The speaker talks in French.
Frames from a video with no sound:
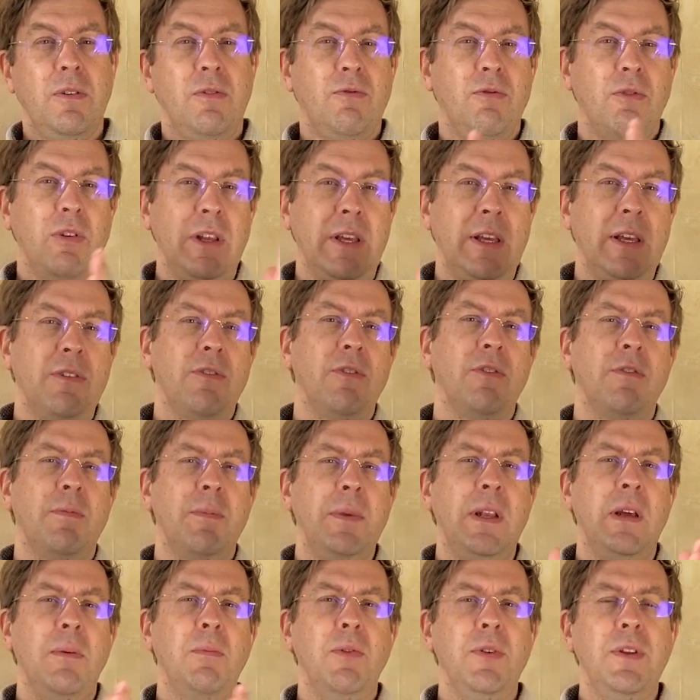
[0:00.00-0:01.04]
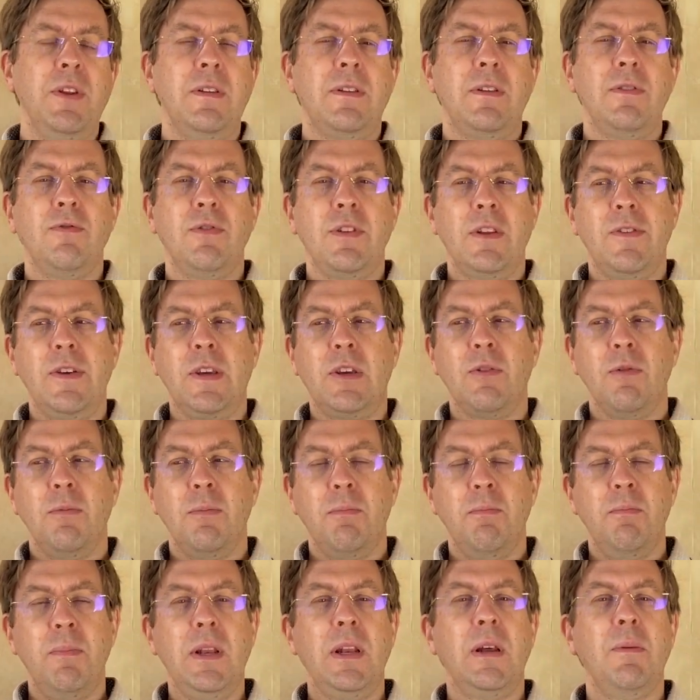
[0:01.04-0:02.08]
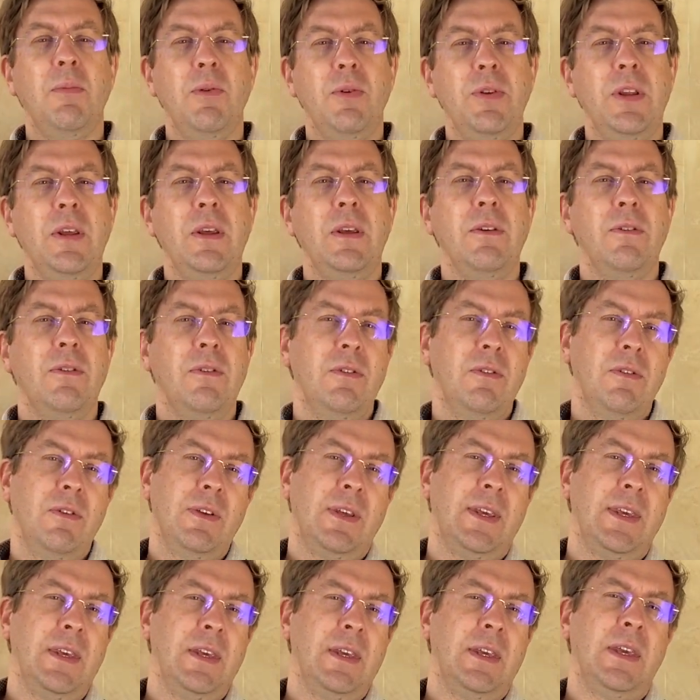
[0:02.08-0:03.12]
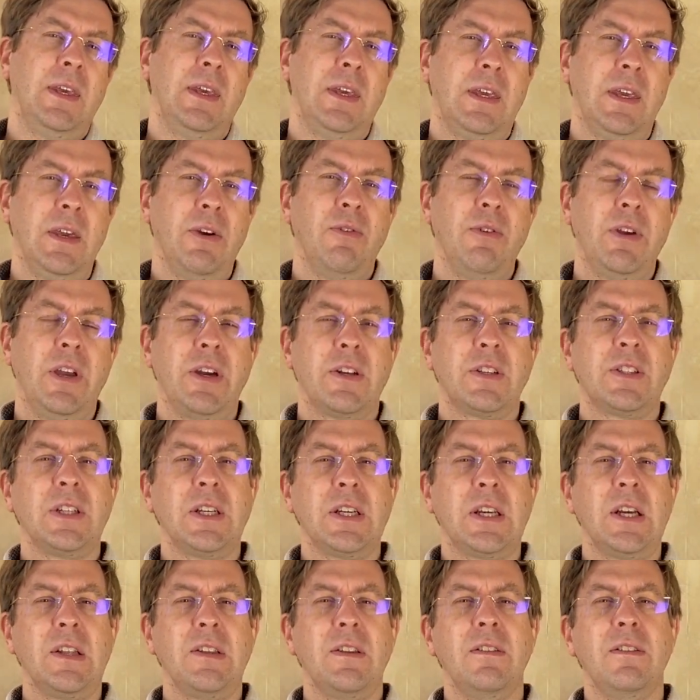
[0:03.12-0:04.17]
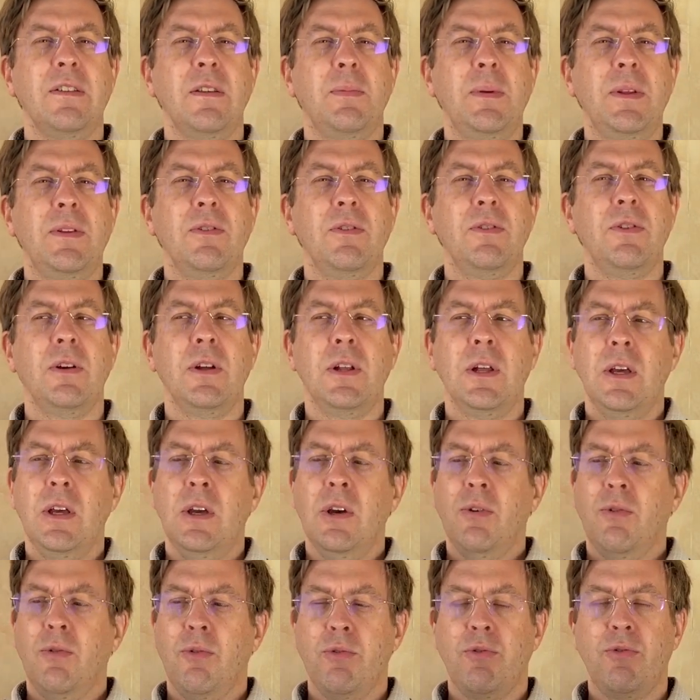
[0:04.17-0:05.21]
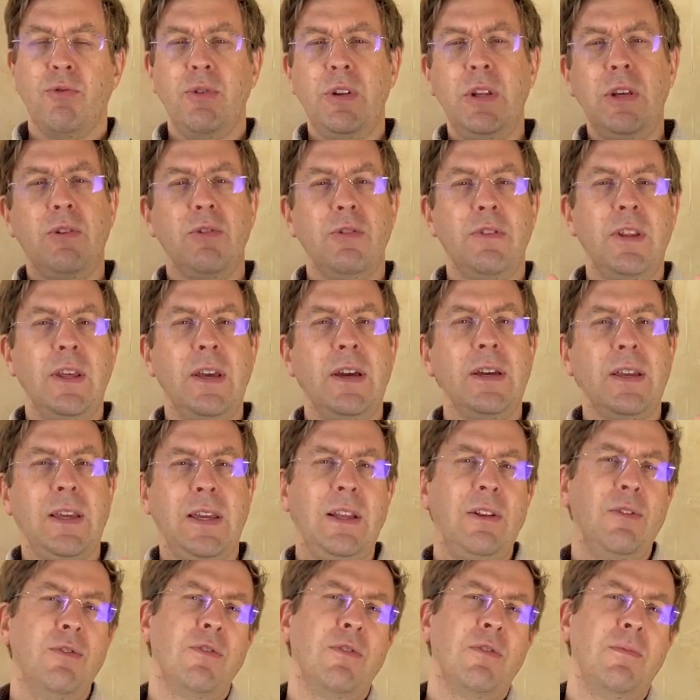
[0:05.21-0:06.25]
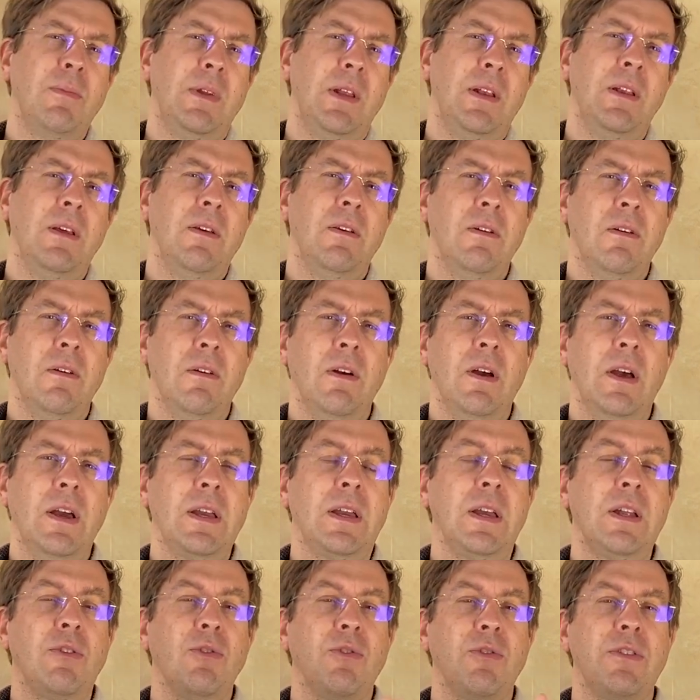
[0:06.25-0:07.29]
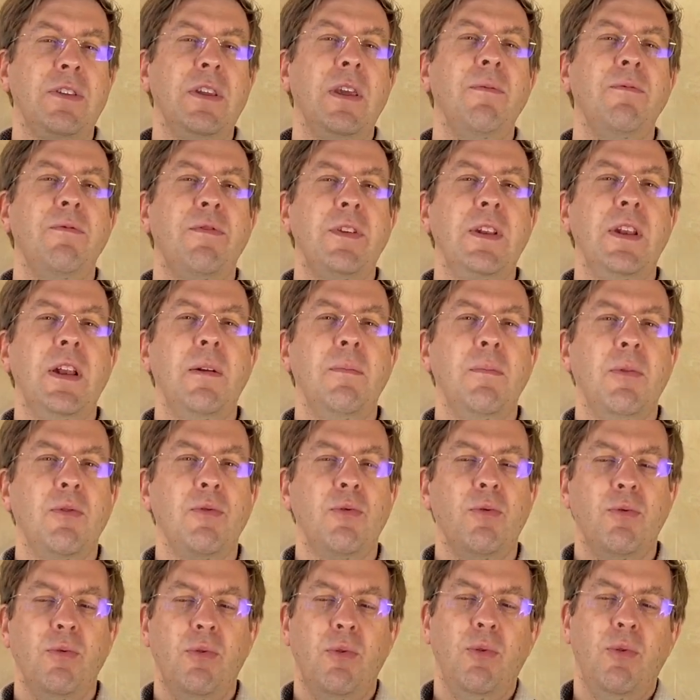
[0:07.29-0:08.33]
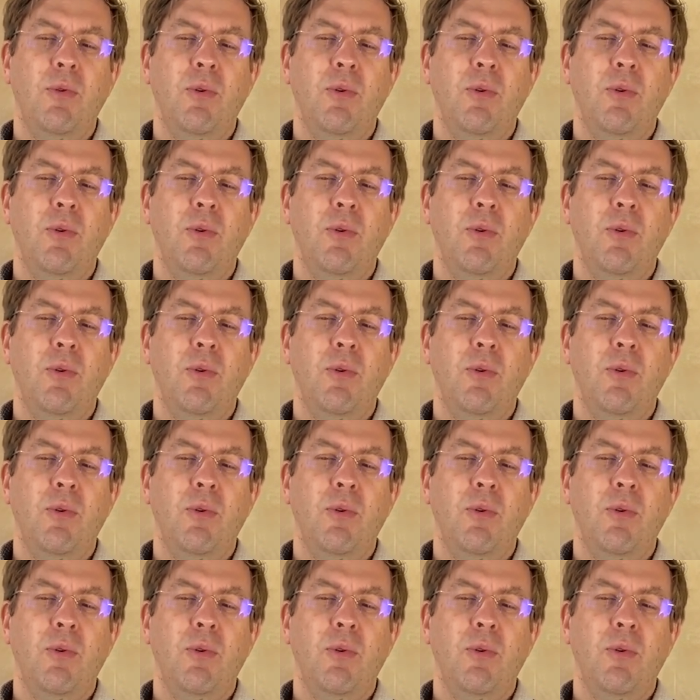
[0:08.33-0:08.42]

sur les 14 000 abonnés, si vous avez que 1000 abonnés qui, regardent chacun des épisodes, on se dit que c'est un, 14 un 14e finalement de,